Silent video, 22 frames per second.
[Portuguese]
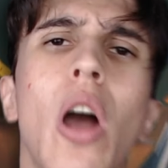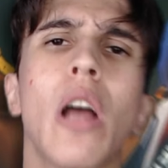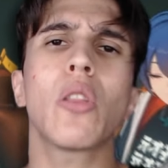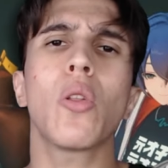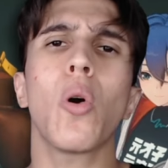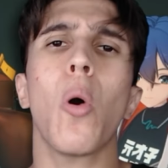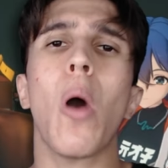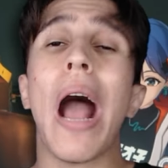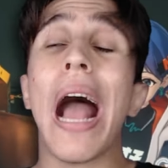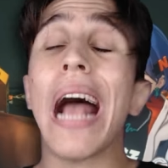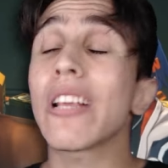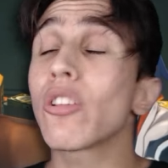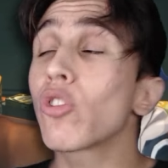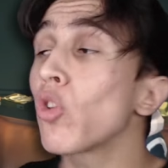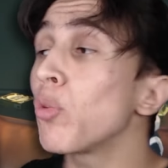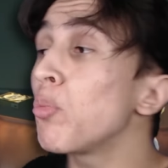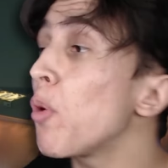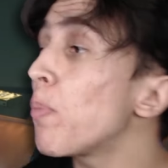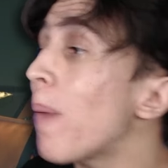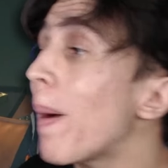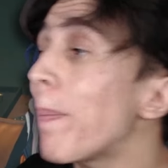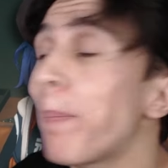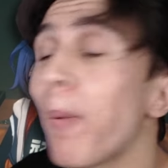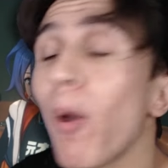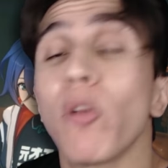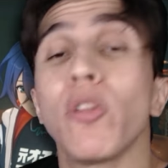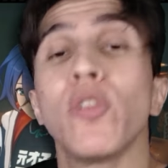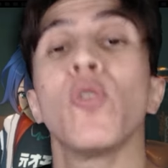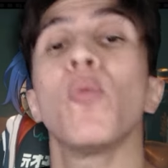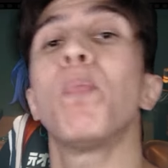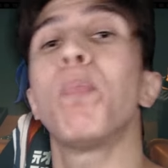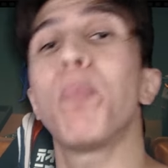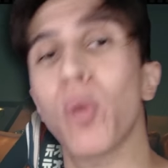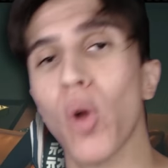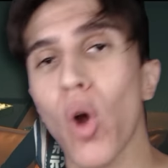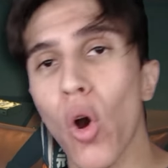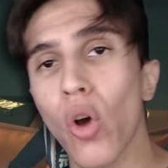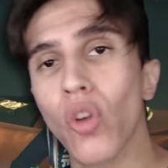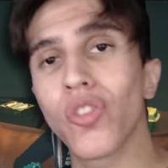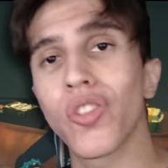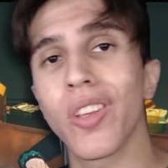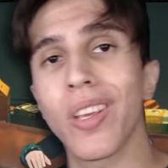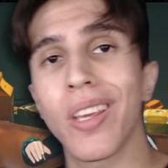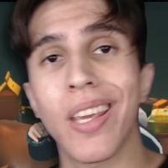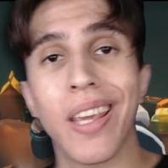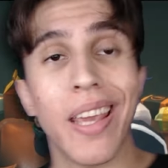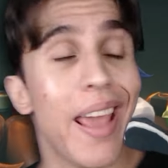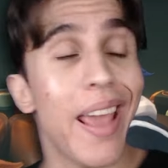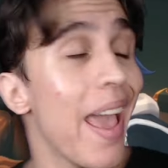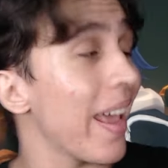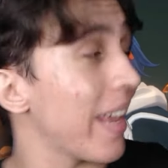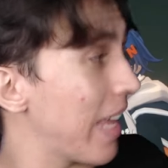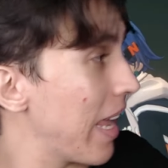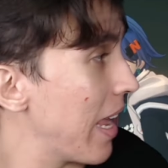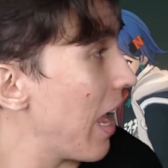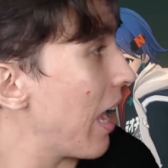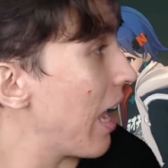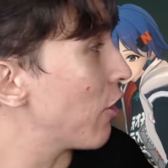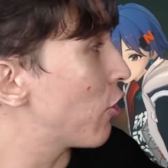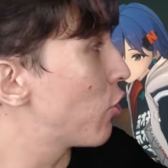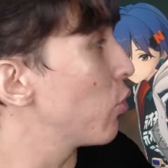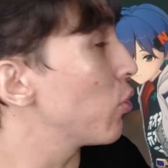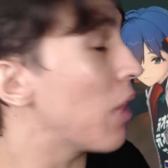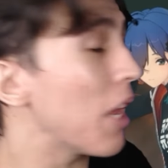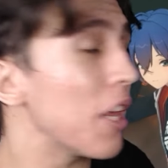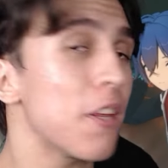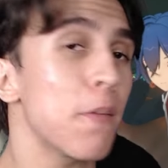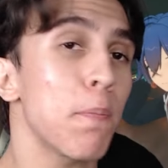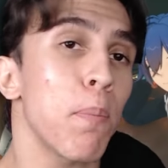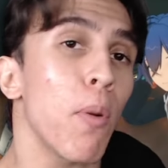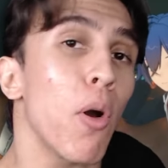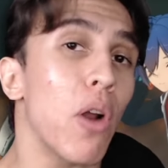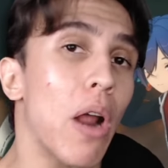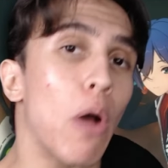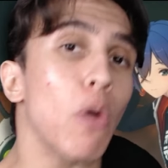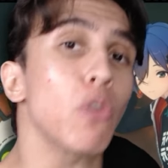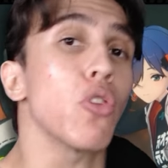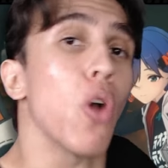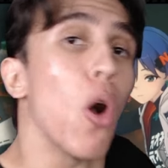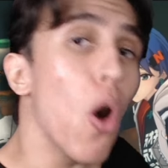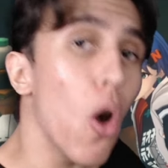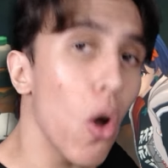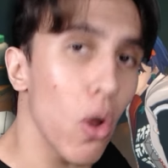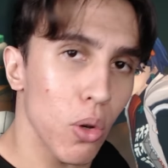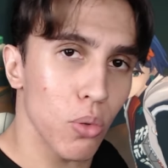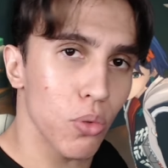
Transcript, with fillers: O jogador assume o papel de um proxy, que é quem ajuda a explorar os